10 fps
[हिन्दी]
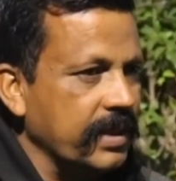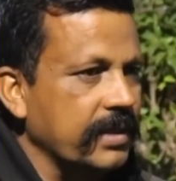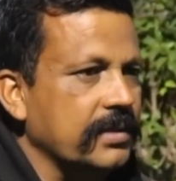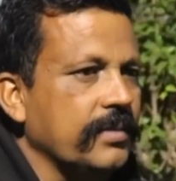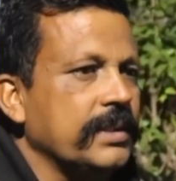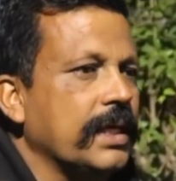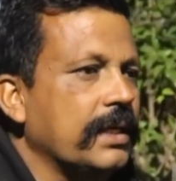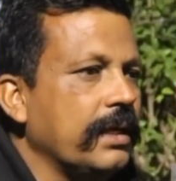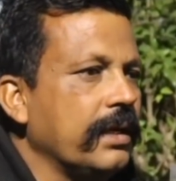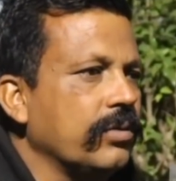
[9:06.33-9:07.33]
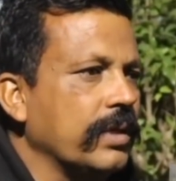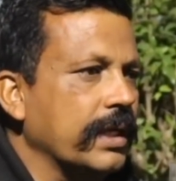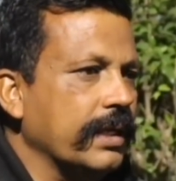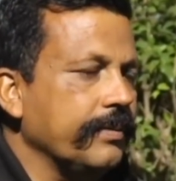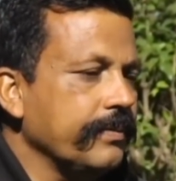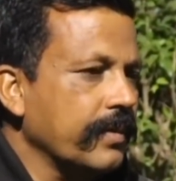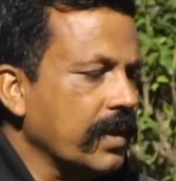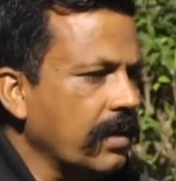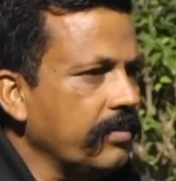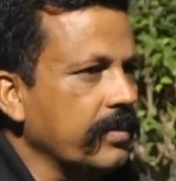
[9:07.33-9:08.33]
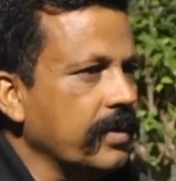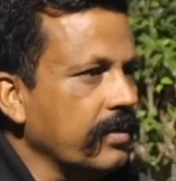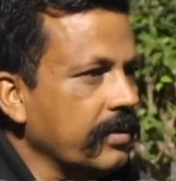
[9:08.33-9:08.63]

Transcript: में सभी संगठन एक होकर के हम